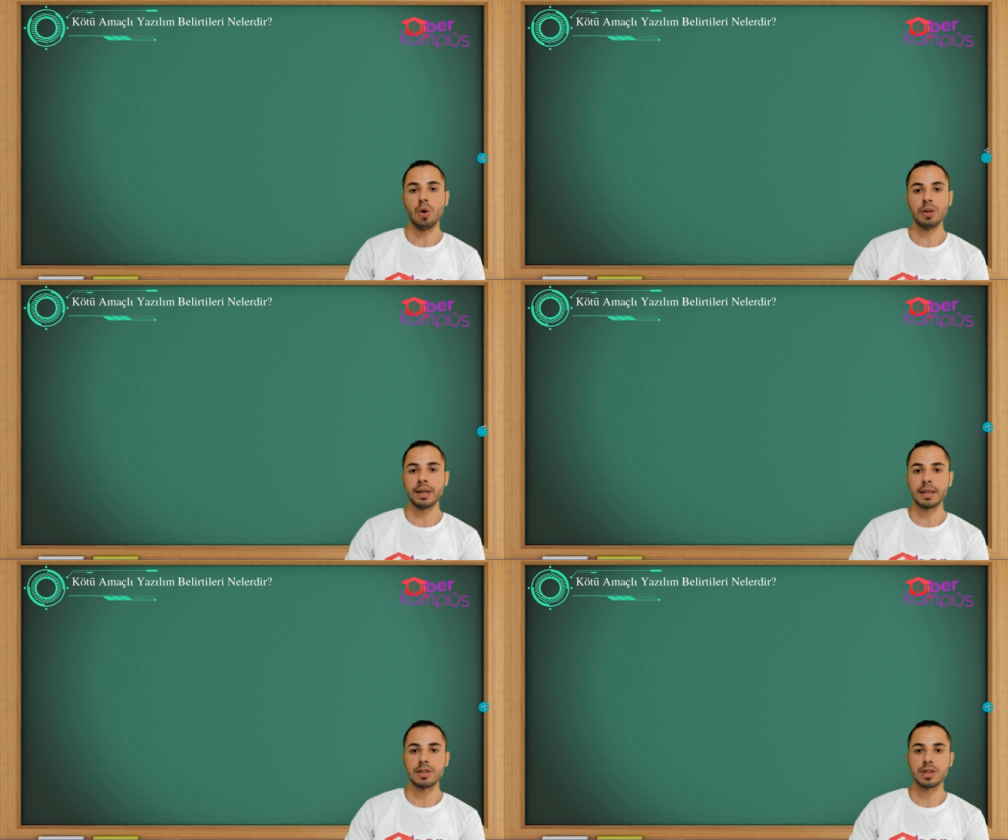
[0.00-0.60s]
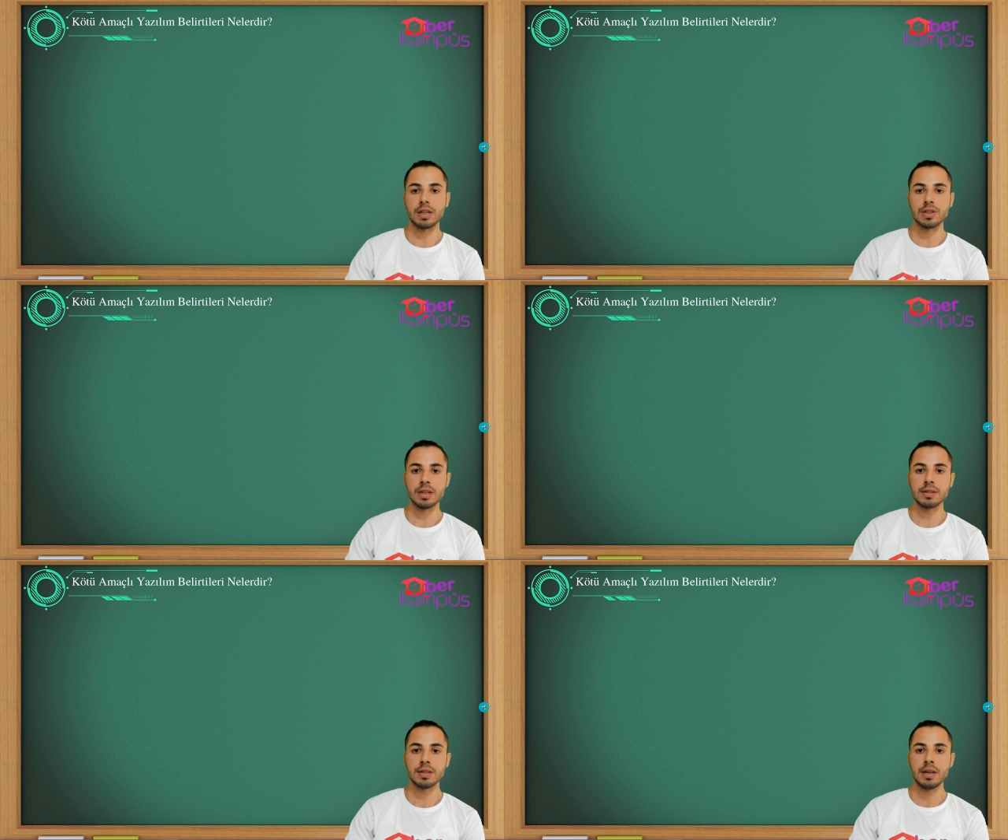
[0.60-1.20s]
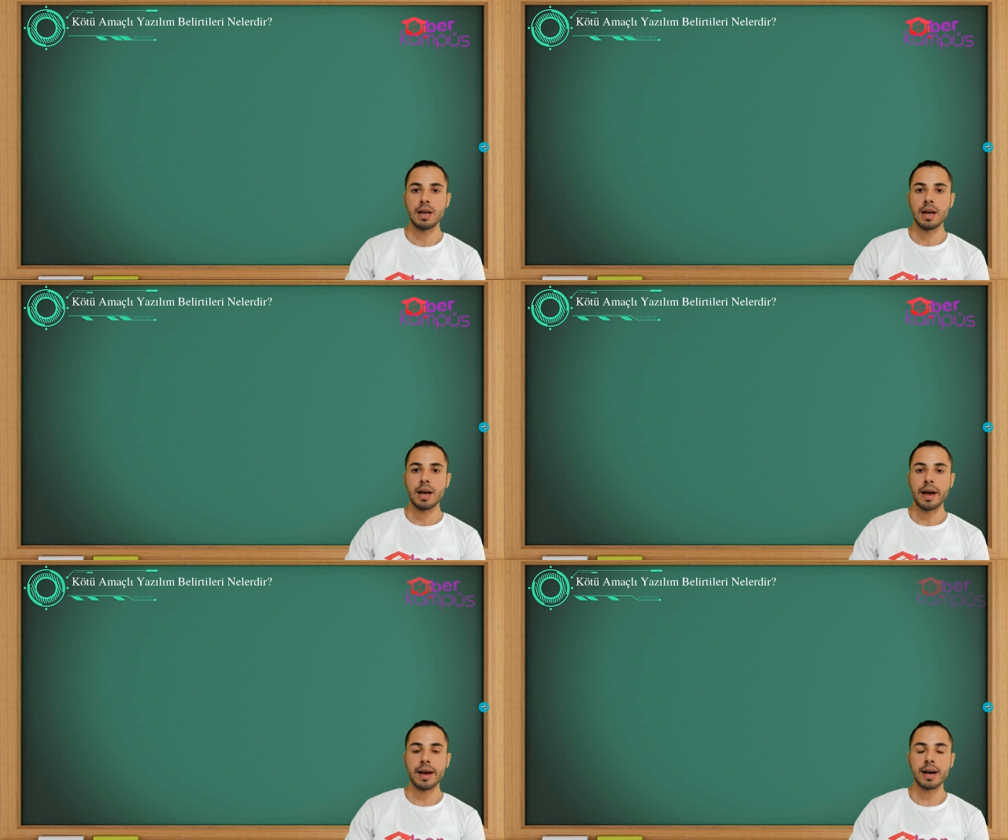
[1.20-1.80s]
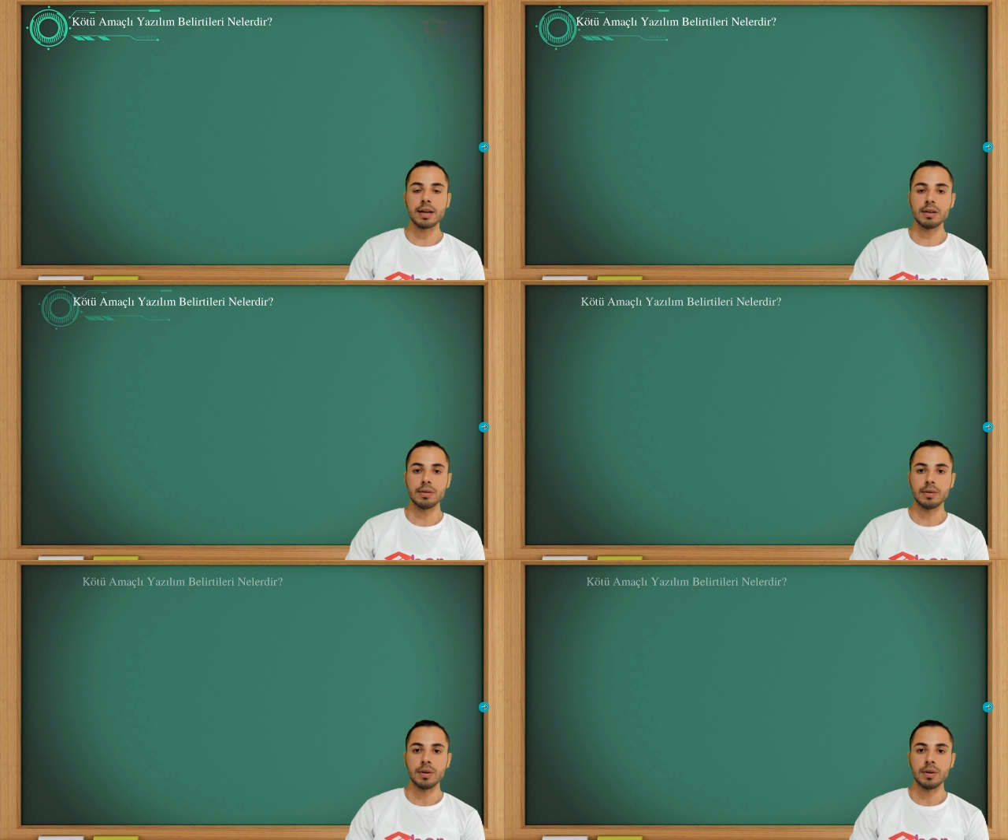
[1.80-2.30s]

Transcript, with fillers: onları inceleyeceğiz. Eğer